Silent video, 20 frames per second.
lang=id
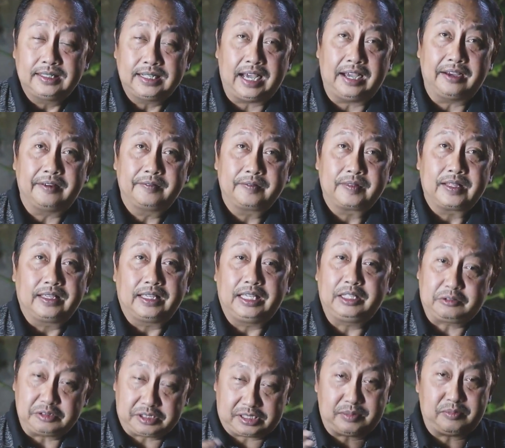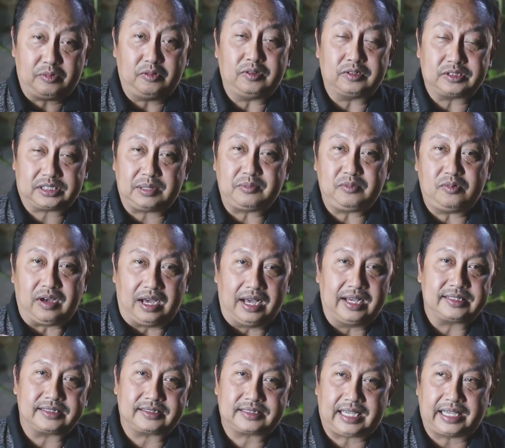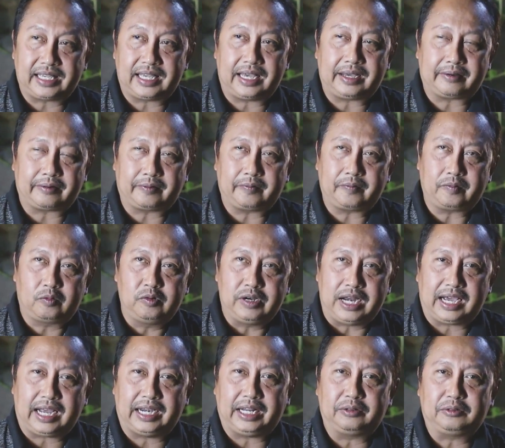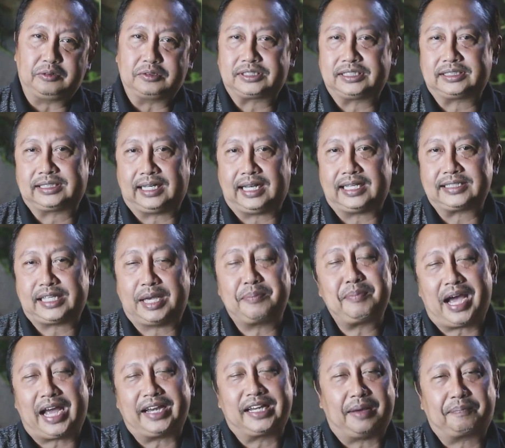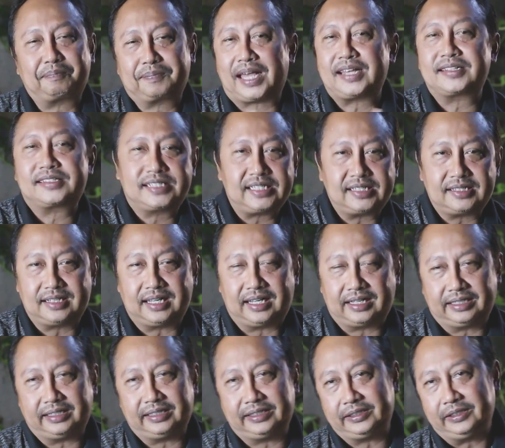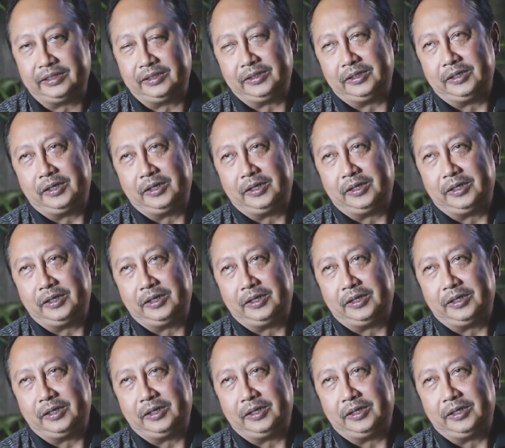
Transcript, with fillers: Nah, itu semua semua saya gunakan itu setelah saya mengadaptasi dari